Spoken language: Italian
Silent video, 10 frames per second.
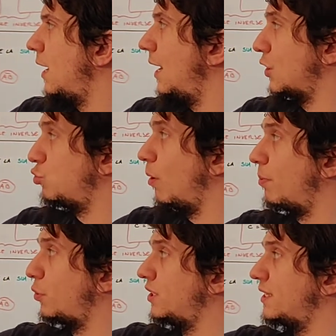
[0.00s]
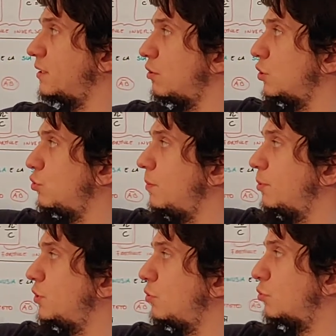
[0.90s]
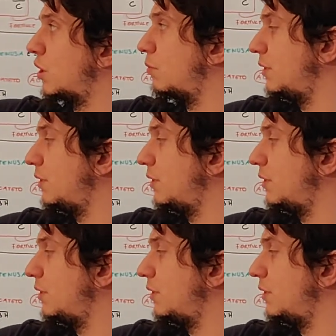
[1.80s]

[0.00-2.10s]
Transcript: e la sua proiezione sull'ipotenusa,